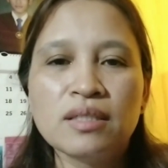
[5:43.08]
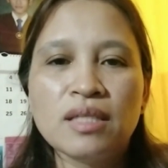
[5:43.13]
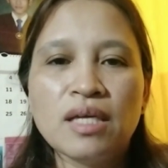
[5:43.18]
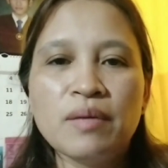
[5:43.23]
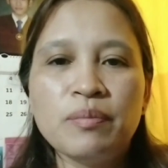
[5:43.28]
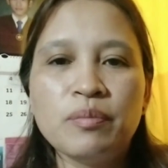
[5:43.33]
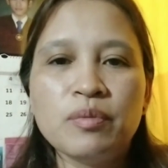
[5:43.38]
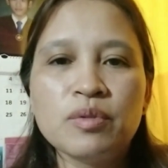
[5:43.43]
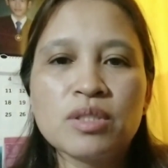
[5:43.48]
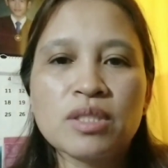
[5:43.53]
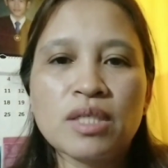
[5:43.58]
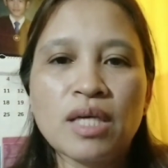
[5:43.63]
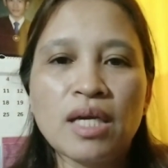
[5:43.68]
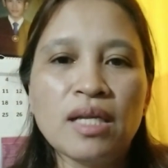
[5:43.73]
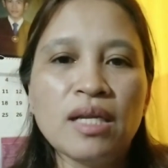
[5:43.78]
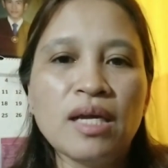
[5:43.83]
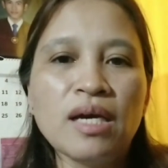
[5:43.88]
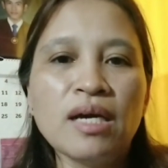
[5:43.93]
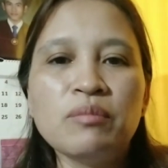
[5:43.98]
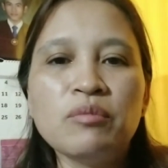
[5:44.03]
Tapos,
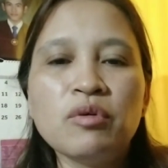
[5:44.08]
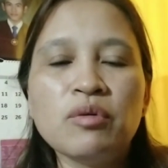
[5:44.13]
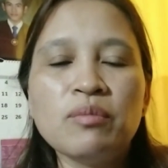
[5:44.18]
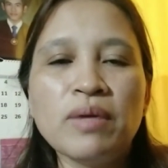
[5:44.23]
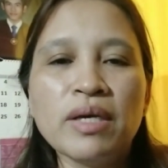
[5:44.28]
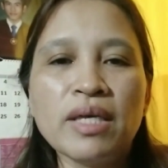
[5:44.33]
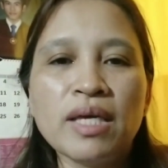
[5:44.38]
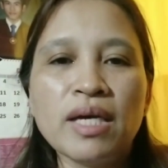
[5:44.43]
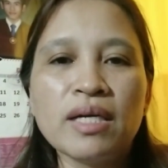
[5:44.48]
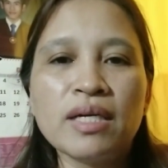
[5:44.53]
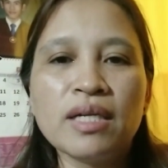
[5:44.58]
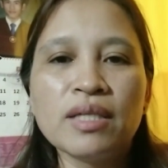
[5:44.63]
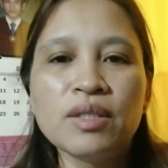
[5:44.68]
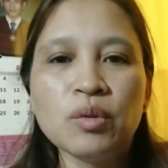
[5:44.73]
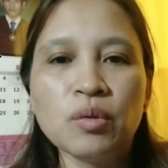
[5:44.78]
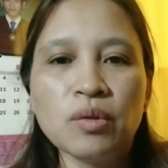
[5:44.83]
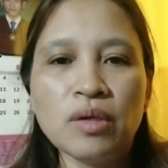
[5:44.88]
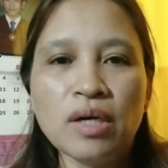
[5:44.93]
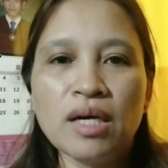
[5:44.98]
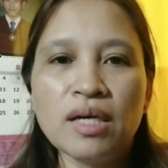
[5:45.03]
kailangan mong bayaran
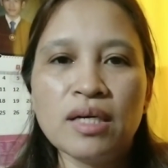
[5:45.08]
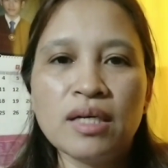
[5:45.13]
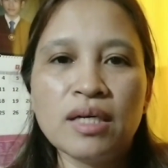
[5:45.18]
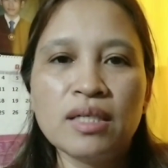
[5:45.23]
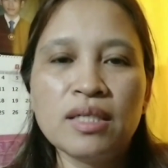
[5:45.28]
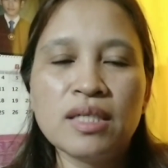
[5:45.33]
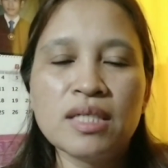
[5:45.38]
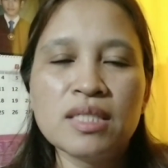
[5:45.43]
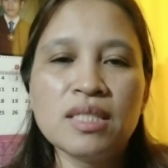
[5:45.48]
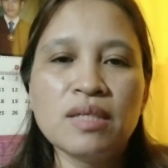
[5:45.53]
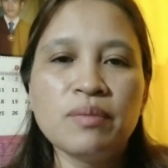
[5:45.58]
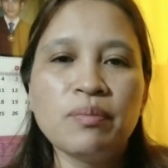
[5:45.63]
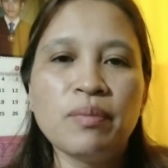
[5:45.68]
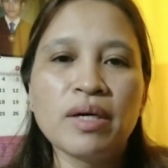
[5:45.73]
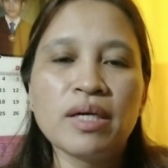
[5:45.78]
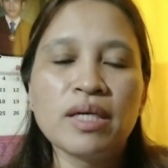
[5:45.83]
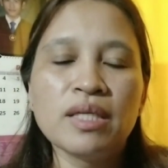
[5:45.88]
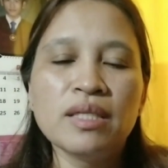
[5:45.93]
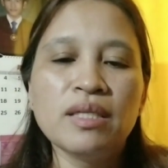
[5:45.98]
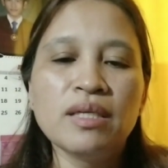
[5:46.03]
to kaagad kasi
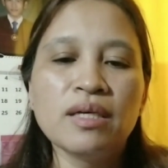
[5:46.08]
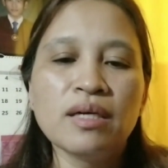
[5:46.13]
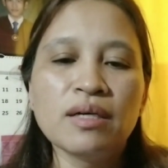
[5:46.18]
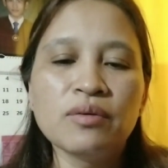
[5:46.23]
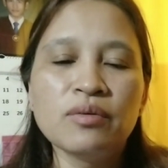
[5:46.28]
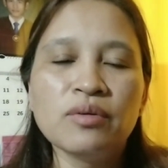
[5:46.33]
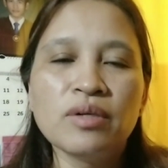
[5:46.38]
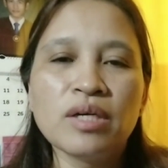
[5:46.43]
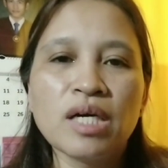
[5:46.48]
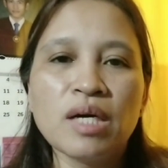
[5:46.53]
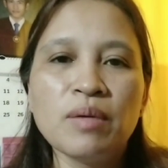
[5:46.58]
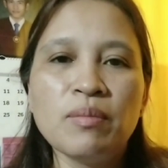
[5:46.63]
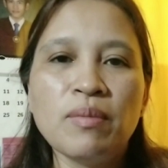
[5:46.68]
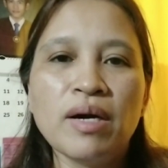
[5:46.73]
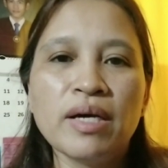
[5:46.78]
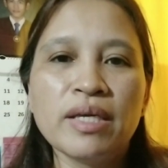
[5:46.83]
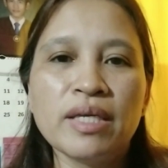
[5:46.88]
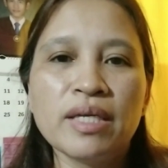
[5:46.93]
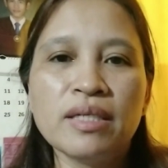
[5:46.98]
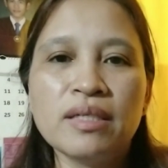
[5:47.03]
pag hindi ako
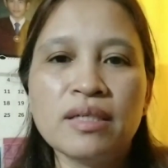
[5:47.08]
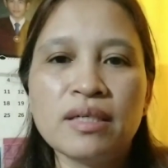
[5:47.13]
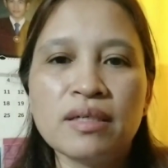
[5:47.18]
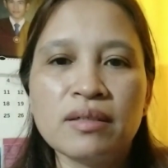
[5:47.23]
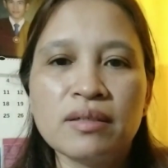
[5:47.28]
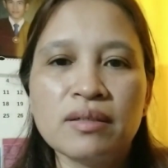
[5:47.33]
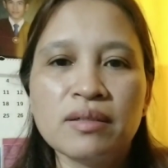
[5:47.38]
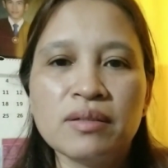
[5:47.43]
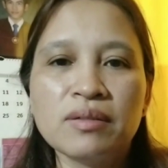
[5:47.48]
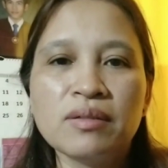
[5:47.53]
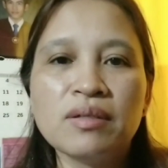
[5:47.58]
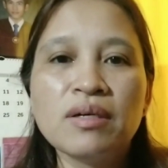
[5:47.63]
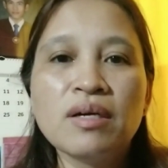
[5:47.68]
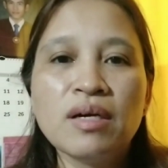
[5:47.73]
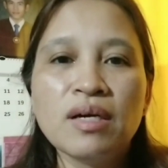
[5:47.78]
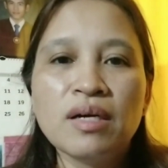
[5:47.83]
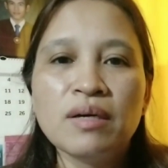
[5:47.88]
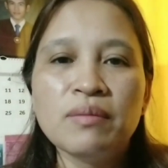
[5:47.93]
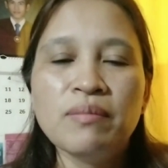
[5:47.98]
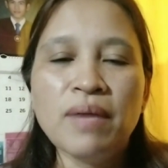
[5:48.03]
nakabayad ng
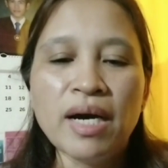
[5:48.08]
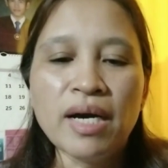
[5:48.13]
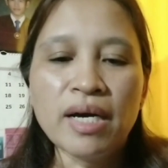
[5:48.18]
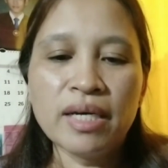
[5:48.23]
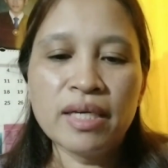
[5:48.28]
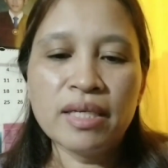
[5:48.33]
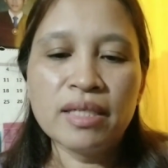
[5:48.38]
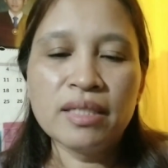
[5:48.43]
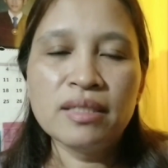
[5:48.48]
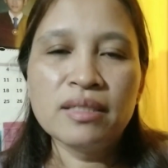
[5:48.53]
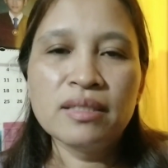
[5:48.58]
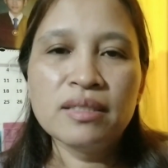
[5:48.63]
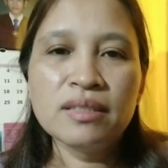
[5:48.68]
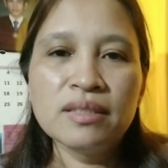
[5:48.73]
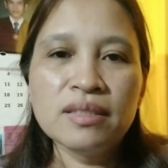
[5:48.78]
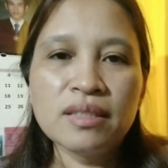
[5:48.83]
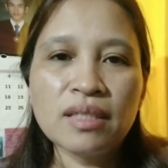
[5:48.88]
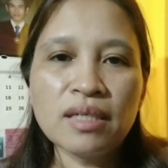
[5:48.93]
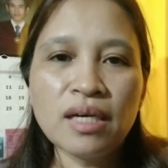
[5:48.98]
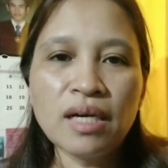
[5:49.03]
bahay,
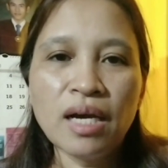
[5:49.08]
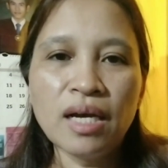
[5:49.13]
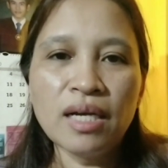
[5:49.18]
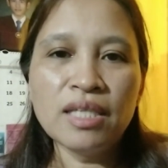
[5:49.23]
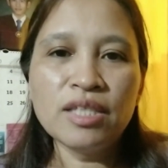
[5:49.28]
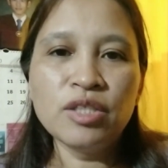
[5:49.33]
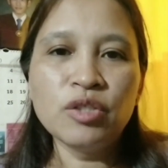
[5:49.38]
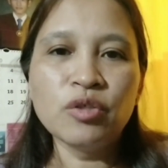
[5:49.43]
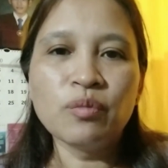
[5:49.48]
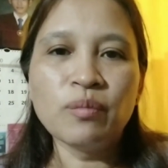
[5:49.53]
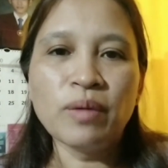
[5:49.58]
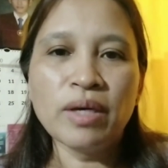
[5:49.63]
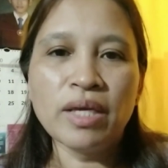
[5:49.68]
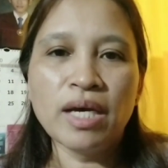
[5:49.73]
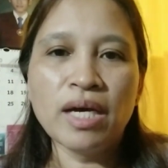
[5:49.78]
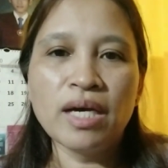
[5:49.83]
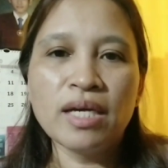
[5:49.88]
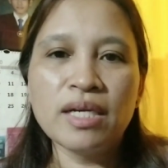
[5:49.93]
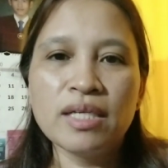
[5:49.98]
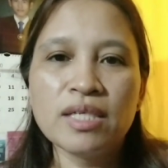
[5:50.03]
nagagalit yung
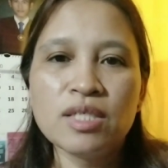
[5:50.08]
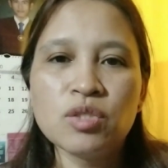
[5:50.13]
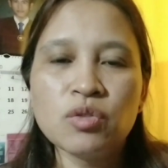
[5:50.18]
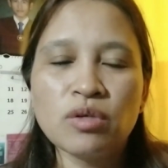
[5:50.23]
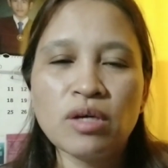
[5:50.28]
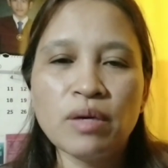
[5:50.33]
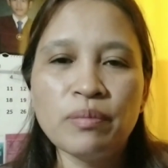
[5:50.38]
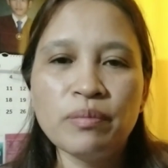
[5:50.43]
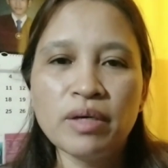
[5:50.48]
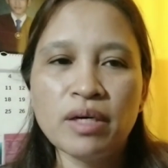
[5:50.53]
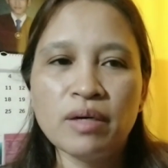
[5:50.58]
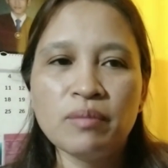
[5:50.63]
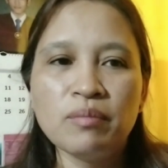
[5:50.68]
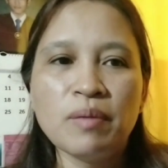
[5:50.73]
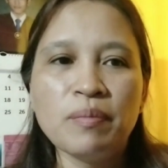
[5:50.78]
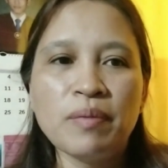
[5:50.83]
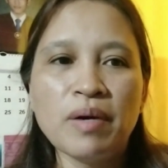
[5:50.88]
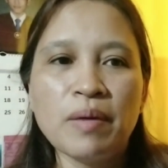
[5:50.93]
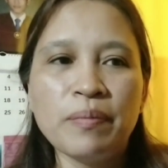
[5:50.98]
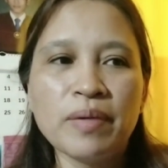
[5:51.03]
may-ari. So, kami ang
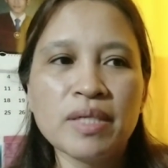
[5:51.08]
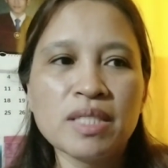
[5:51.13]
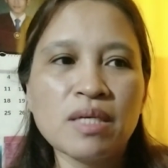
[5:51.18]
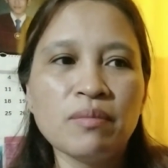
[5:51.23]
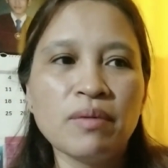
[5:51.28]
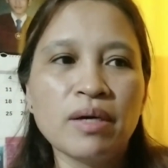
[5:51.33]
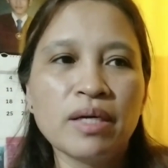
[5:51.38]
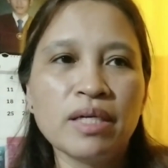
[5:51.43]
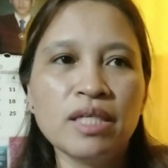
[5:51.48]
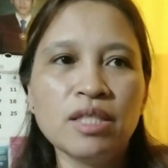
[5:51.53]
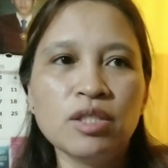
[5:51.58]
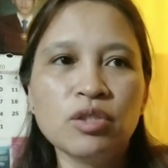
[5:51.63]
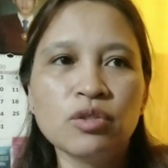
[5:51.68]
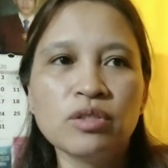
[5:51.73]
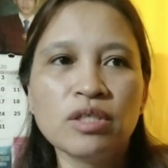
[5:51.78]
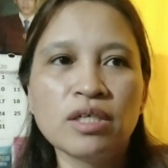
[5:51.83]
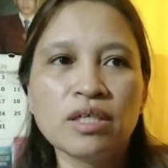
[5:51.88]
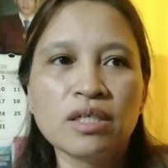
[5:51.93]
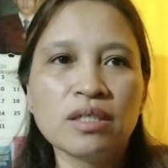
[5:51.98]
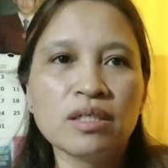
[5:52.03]
mapapasama
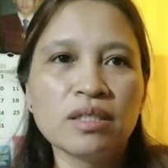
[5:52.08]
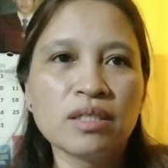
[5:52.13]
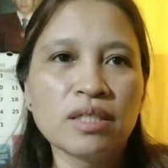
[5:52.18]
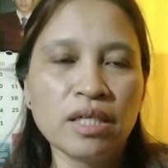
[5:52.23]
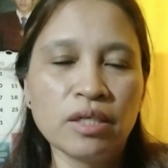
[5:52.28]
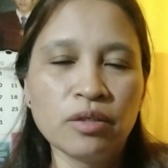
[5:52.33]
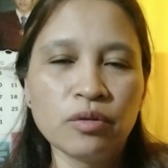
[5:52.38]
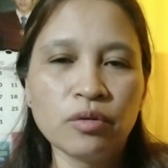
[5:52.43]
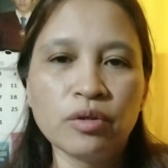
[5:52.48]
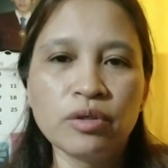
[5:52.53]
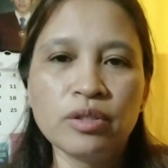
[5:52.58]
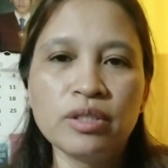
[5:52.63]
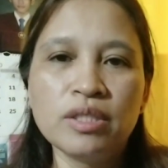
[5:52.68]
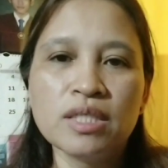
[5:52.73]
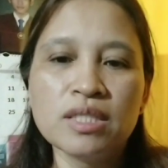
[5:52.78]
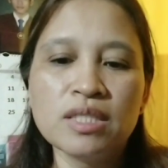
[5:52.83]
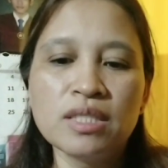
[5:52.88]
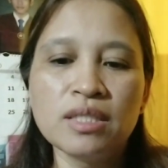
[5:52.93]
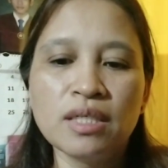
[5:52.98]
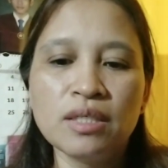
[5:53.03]
dito ng record
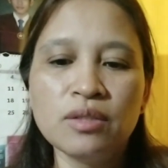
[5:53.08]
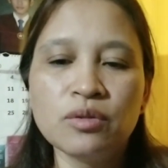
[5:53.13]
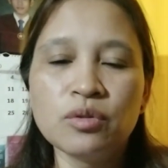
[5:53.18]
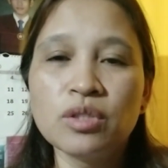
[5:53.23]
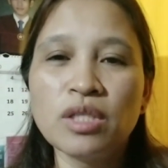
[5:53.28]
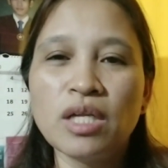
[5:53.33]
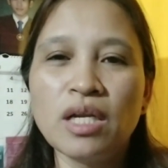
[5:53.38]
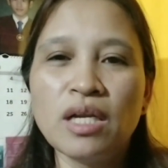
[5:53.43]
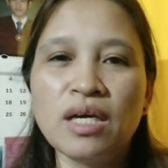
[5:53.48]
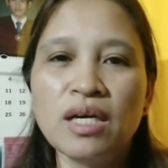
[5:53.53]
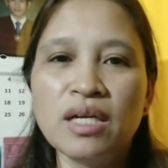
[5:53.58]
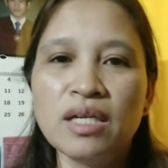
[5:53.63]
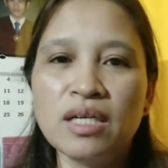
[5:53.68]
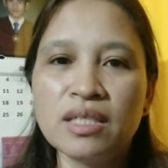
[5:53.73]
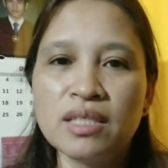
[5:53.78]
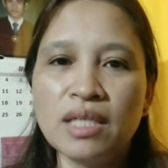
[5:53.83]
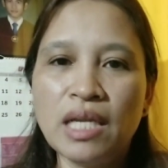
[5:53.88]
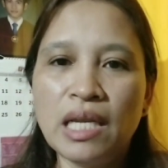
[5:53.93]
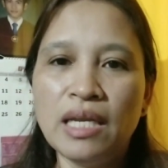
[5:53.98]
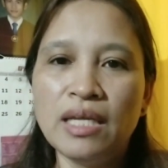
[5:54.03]
kasi ayoko talaga
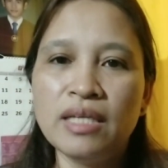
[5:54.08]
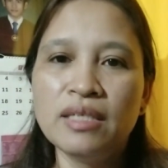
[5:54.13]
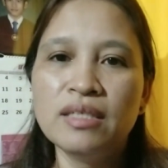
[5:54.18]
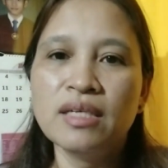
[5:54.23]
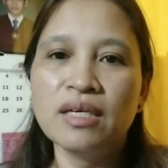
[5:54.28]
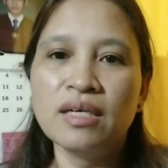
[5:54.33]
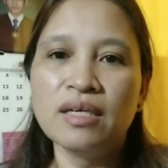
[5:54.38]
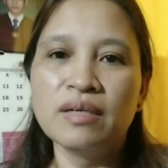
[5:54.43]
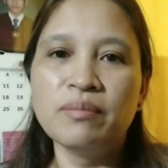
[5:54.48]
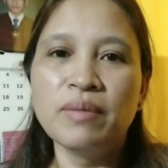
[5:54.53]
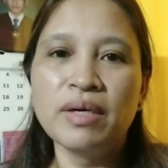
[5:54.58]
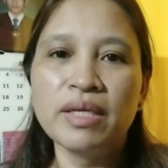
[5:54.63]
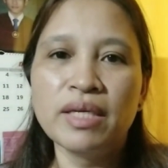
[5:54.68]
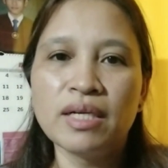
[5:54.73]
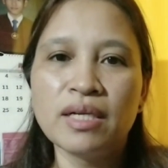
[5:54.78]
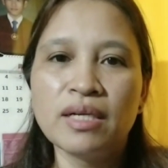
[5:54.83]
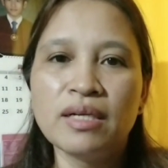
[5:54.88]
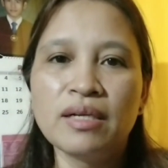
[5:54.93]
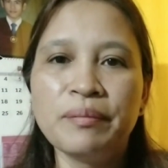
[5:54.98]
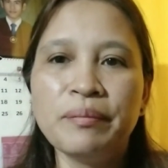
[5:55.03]
ng delayed na
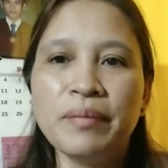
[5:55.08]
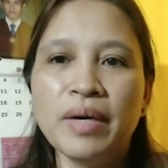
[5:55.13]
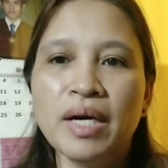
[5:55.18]
bayaran